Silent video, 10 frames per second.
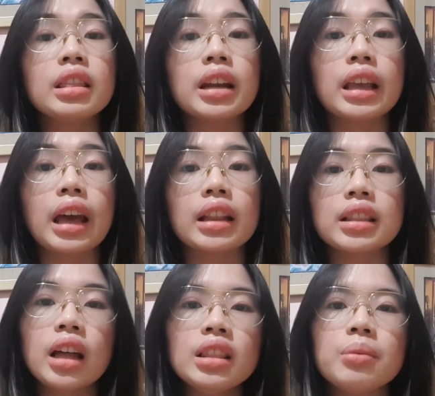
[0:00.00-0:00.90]

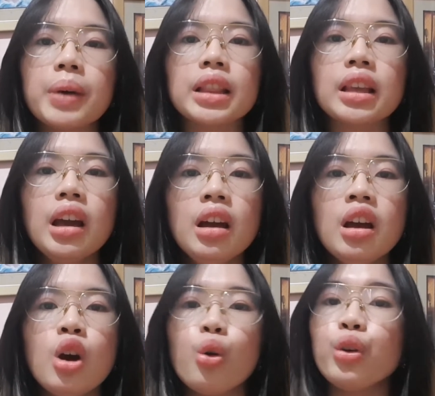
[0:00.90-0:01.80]
ternyata tempatnya
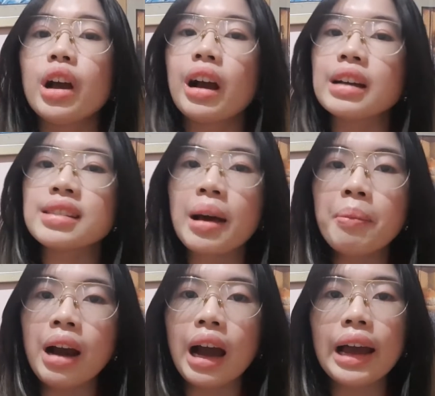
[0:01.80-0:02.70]
udah nggak
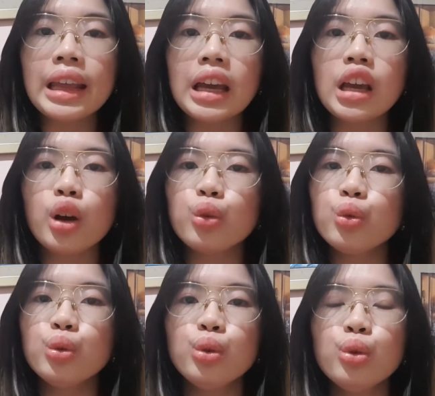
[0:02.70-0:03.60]
sama kayak yang
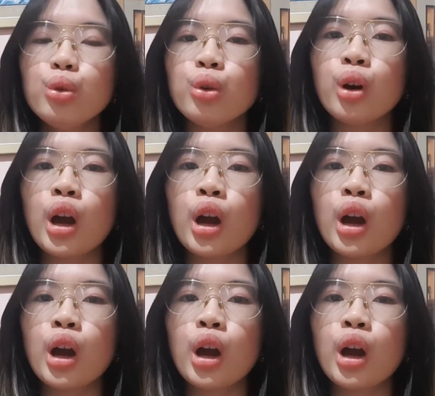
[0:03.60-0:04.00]
dulu.